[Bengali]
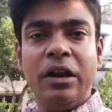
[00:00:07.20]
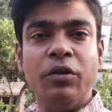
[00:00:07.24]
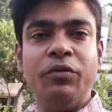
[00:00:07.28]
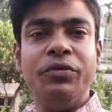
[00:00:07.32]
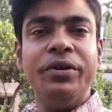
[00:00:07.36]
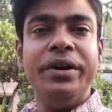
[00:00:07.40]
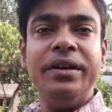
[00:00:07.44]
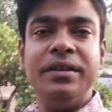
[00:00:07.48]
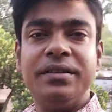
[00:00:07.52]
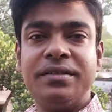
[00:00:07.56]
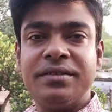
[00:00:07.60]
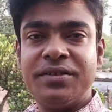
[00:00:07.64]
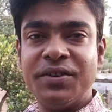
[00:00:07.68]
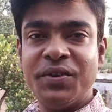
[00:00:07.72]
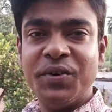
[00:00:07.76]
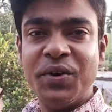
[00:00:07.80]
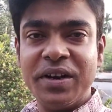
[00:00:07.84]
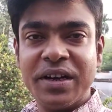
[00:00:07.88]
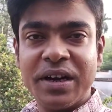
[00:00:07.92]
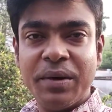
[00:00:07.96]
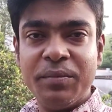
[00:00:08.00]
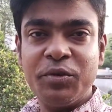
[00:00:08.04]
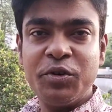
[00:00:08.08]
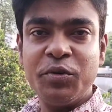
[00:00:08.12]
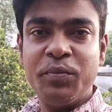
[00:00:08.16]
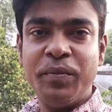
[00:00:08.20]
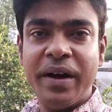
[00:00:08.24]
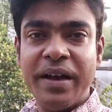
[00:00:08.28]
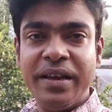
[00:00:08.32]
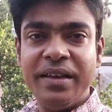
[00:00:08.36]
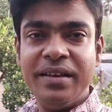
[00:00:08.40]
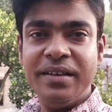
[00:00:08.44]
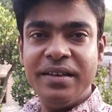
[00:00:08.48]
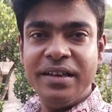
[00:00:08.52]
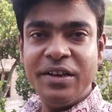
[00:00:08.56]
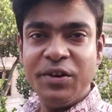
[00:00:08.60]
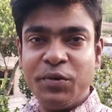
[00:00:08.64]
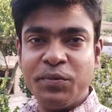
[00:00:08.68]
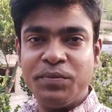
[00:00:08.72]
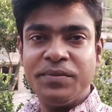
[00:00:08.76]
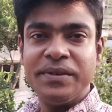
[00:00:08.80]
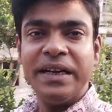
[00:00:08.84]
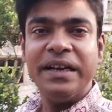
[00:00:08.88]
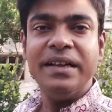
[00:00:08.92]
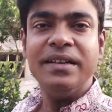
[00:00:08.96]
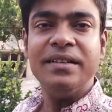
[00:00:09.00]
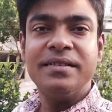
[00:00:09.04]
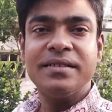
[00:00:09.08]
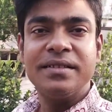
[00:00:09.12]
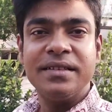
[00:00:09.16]
হ্যালো ফ্রেন্ডস ওয়েলকাম টু মাই ইউটিউব
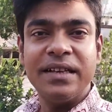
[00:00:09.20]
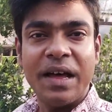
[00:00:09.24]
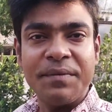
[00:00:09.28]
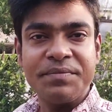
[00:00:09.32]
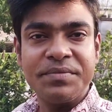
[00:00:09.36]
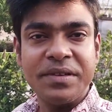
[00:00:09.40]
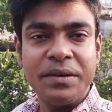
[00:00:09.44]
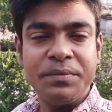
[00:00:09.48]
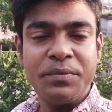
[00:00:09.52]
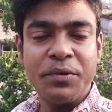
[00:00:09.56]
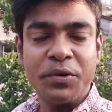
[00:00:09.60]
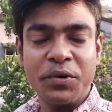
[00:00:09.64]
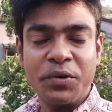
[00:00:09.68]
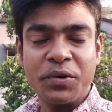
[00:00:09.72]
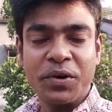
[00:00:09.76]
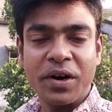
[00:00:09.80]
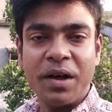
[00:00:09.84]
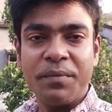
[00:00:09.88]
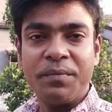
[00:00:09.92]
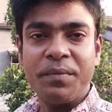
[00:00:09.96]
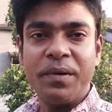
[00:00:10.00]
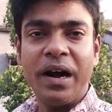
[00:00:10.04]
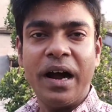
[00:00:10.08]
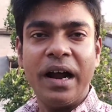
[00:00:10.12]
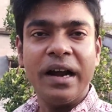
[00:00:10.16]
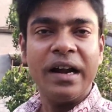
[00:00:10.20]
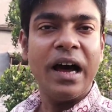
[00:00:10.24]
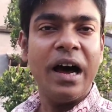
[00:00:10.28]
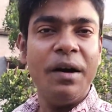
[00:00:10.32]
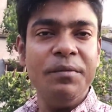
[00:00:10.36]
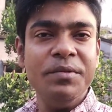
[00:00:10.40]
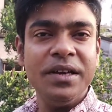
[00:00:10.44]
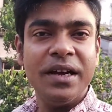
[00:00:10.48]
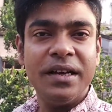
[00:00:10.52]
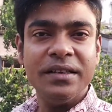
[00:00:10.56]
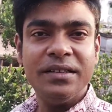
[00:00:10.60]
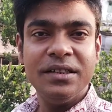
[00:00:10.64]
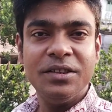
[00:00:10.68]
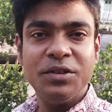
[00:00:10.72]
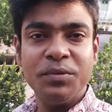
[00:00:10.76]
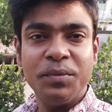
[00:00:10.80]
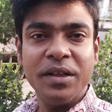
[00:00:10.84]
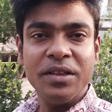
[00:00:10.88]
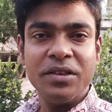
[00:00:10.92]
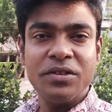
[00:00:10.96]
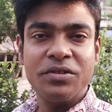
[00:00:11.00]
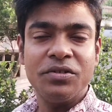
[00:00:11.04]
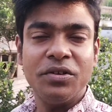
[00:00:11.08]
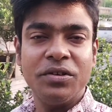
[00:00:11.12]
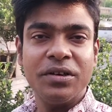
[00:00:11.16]
চ্যানেল স্ন্যাপস অ্যান্ড ফটোগ্রাফ আর আমি আছি
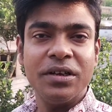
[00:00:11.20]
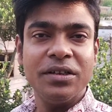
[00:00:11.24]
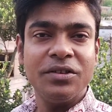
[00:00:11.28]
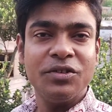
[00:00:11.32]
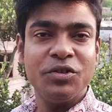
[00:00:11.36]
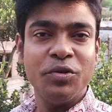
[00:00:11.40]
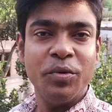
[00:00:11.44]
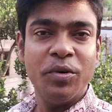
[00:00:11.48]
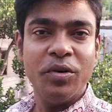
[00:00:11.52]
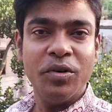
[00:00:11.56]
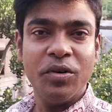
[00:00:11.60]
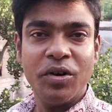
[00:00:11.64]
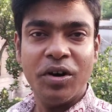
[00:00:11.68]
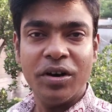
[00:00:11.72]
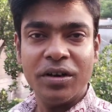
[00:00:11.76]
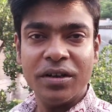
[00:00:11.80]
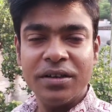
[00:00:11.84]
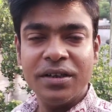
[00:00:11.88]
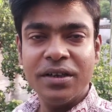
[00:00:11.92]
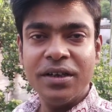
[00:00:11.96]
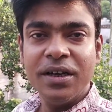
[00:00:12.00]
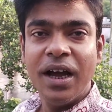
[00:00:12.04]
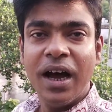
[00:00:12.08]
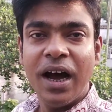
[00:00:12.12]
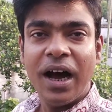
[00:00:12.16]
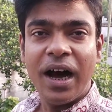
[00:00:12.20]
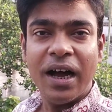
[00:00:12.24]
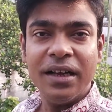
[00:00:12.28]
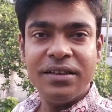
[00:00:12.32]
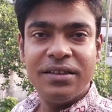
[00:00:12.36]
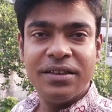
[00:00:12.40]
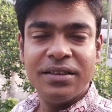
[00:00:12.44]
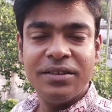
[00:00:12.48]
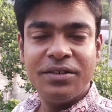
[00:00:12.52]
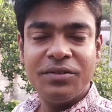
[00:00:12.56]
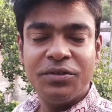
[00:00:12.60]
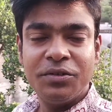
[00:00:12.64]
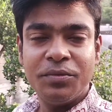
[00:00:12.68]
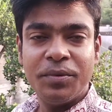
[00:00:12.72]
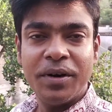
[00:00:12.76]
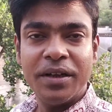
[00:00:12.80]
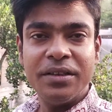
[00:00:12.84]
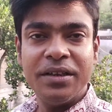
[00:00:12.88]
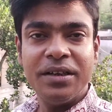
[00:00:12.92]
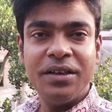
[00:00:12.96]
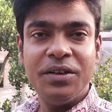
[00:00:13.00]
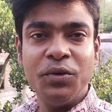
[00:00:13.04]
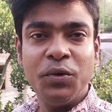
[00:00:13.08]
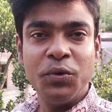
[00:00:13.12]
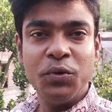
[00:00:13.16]
তোমাদের সঙ্গে শুভঙ্কর আজ
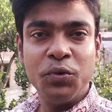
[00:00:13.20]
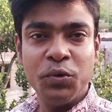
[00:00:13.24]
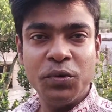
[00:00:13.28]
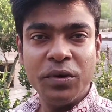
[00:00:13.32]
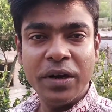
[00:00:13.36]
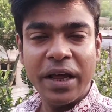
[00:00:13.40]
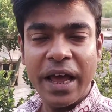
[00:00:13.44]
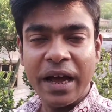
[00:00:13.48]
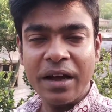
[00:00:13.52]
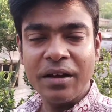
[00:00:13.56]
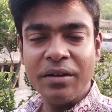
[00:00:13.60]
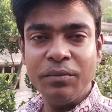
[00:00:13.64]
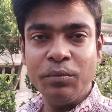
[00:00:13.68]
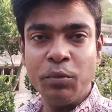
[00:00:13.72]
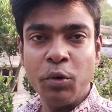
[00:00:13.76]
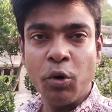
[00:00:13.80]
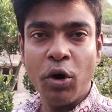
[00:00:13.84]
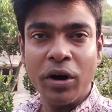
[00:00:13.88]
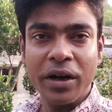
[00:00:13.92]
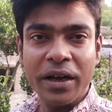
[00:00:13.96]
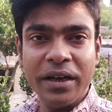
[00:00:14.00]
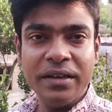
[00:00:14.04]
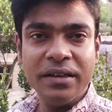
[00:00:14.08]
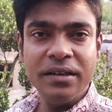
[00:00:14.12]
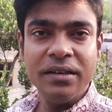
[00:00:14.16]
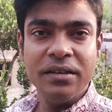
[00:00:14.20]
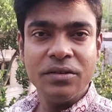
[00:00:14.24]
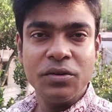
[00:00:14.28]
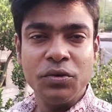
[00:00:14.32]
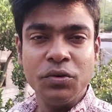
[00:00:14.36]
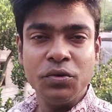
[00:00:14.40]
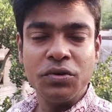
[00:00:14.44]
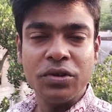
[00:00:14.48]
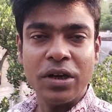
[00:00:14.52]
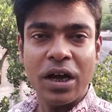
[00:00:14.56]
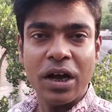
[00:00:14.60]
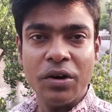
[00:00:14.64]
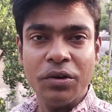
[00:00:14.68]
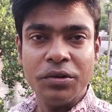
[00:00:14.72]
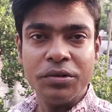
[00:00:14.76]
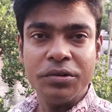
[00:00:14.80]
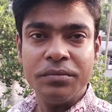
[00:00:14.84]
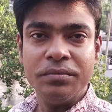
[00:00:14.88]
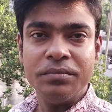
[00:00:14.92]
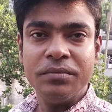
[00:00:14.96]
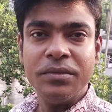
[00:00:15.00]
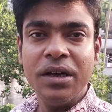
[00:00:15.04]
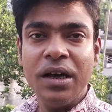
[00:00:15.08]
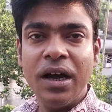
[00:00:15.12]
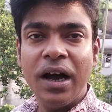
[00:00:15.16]
তোমাদের নতুন এক ব্লগে
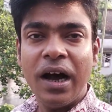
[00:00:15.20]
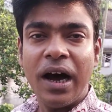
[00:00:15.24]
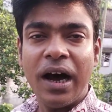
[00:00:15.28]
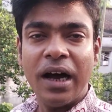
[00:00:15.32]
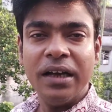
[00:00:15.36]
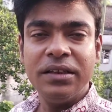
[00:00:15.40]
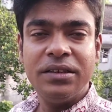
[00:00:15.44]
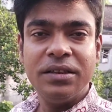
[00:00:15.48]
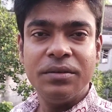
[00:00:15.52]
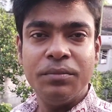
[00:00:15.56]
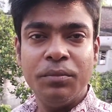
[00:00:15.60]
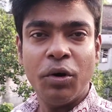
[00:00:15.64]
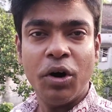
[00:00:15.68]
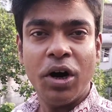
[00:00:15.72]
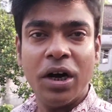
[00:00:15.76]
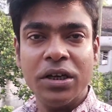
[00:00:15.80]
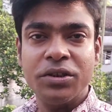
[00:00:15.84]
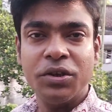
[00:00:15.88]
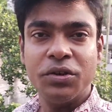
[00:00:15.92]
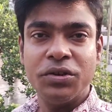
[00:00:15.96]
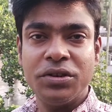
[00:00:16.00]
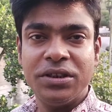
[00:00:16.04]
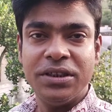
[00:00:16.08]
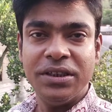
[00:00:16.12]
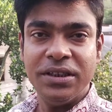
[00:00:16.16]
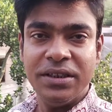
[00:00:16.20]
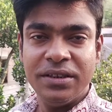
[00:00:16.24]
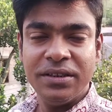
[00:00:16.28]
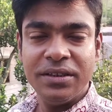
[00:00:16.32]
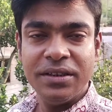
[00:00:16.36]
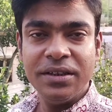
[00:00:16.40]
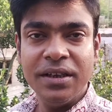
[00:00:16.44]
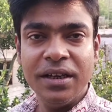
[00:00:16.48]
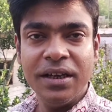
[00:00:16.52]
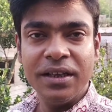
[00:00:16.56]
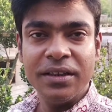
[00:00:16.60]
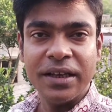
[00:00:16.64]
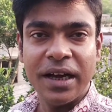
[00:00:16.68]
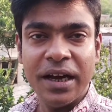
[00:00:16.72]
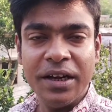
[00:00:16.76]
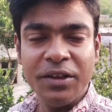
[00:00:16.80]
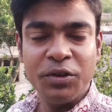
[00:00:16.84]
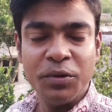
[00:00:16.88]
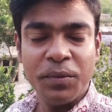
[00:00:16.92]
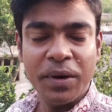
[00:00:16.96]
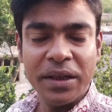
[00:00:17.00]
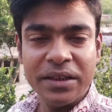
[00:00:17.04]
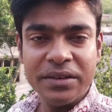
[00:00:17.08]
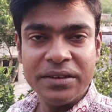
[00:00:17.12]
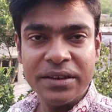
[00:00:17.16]
সুস্বাগতম আজ মহাষষ্ঠী তাই
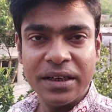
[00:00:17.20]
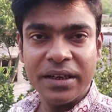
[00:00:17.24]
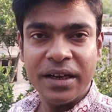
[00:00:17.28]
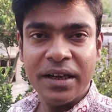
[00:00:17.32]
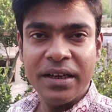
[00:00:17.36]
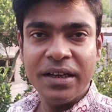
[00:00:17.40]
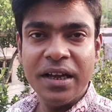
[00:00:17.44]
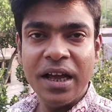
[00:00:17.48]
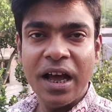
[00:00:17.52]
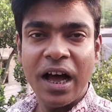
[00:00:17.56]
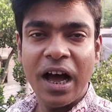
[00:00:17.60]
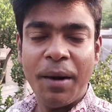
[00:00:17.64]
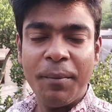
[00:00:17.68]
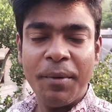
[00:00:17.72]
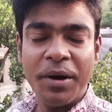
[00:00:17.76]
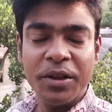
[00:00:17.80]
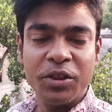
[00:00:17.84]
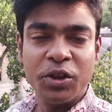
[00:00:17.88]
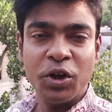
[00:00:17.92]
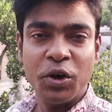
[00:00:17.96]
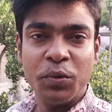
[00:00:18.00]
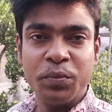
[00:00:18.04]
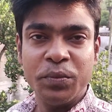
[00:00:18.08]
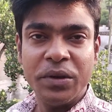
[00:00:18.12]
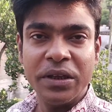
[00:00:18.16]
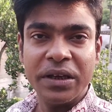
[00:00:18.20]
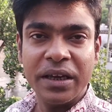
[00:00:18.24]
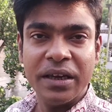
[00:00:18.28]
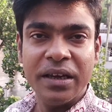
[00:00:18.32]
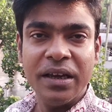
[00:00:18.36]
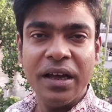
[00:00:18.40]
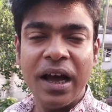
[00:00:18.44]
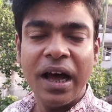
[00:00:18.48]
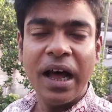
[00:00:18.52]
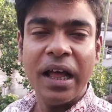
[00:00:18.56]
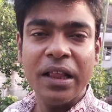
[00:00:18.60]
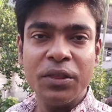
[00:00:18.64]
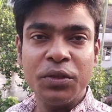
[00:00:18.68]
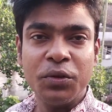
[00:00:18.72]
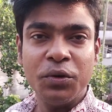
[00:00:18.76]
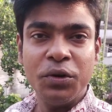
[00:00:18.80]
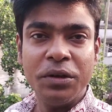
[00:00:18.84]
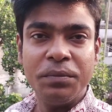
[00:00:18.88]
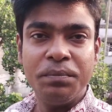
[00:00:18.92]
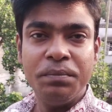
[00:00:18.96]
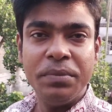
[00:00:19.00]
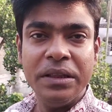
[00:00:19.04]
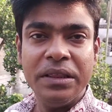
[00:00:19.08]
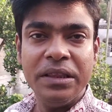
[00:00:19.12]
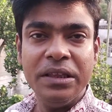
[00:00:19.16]
তোমাদের জানাই আমার তরফ থেকে
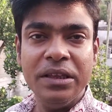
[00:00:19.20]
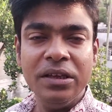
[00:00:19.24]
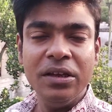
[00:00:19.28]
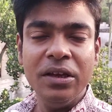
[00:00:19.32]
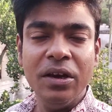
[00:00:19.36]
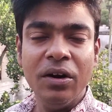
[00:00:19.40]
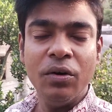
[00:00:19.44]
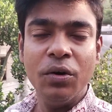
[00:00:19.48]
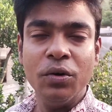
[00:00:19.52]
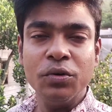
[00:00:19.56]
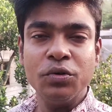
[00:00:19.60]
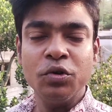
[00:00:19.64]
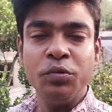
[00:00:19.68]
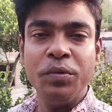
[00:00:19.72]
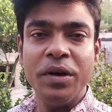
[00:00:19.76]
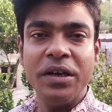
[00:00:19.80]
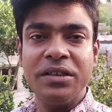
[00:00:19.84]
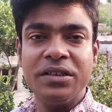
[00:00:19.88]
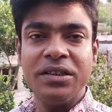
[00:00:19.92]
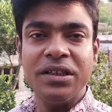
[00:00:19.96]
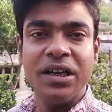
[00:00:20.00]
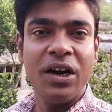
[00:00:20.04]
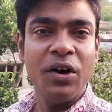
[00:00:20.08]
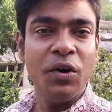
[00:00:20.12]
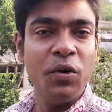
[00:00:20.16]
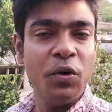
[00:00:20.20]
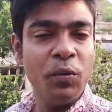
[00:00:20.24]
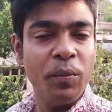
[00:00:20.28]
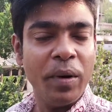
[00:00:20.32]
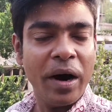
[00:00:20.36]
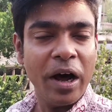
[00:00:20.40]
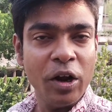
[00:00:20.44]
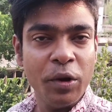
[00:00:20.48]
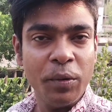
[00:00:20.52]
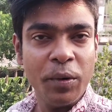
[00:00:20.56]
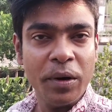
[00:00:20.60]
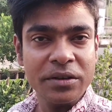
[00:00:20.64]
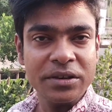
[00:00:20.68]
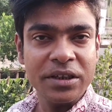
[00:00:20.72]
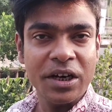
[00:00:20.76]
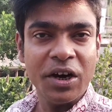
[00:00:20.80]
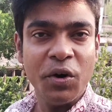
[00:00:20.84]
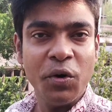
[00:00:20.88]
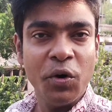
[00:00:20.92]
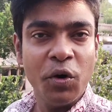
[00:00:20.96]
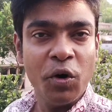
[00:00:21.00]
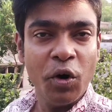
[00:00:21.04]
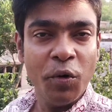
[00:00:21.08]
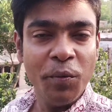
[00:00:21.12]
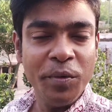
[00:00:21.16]
আন্তরিক প্রীতি ও শুভেচ্ছা ও ভালোবাসা
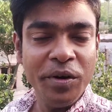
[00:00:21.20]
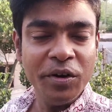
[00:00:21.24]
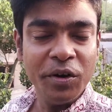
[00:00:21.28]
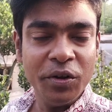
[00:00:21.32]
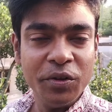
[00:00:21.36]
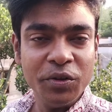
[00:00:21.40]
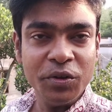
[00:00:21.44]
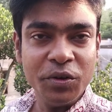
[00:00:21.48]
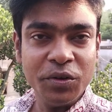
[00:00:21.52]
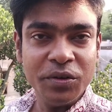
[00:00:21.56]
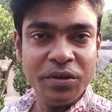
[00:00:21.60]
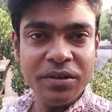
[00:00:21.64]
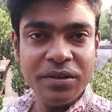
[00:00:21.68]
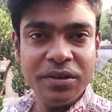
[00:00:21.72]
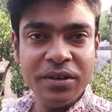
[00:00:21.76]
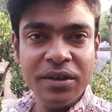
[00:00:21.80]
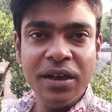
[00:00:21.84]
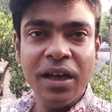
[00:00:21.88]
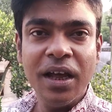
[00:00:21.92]
ও অভিনন্দন